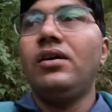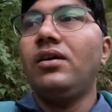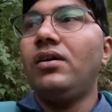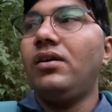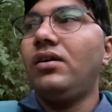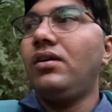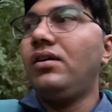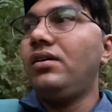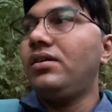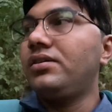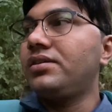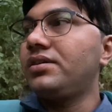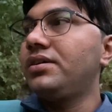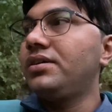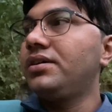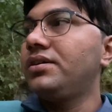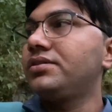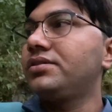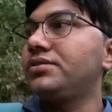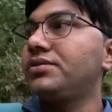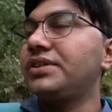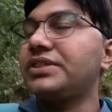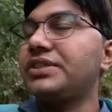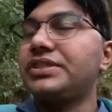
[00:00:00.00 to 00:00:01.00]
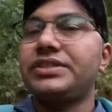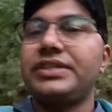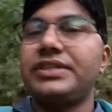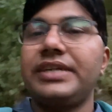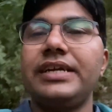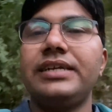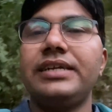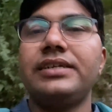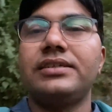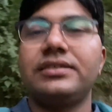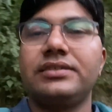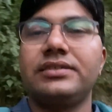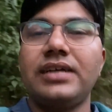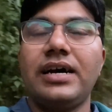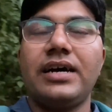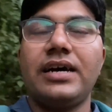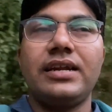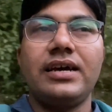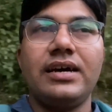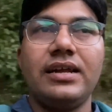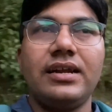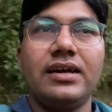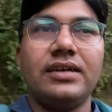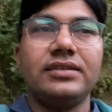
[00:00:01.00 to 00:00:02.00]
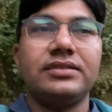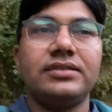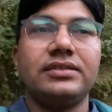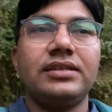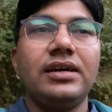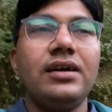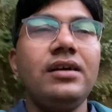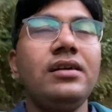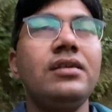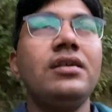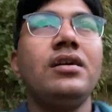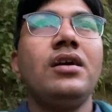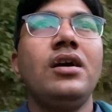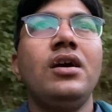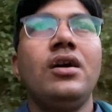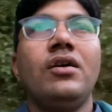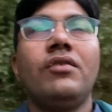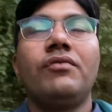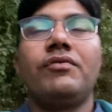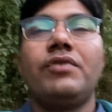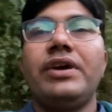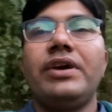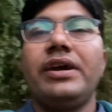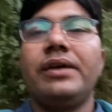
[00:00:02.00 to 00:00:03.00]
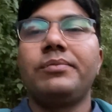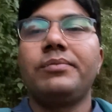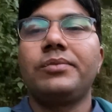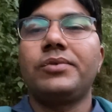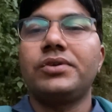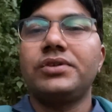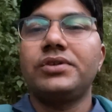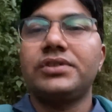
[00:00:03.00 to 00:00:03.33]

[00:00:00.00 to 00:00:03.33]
और जो एक स्ट्रेट जा रहा है रास्ता वो हेमकुंड